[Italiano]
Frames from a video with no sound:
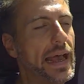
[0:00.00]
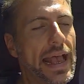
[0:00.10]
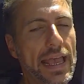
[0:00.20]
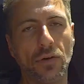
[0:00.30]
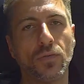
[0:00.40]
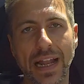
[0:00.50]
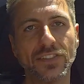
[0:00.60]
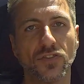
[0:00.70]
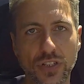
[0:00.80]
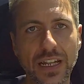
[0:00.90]
è un
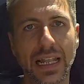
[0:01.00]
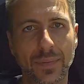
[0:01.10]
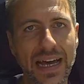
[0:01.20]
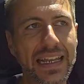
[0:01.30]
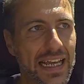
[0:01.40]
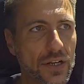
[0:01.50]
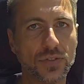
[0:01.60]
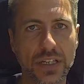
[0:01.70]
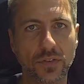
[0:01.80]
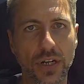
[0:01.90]
asso nella manica
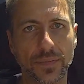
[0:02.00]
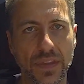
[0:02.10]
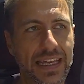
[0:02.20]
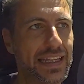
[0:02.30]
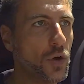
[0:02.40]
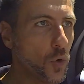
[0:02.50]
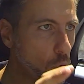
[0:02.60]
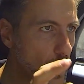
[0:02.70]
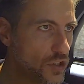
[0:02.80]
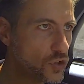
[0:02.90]
notevole ed è
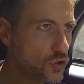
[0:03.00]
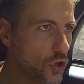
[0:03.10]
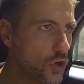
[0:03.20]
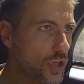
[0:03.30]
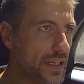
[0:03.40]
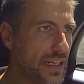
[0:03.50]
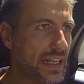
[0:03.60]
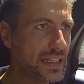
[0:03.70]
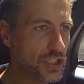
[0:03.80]
questo il,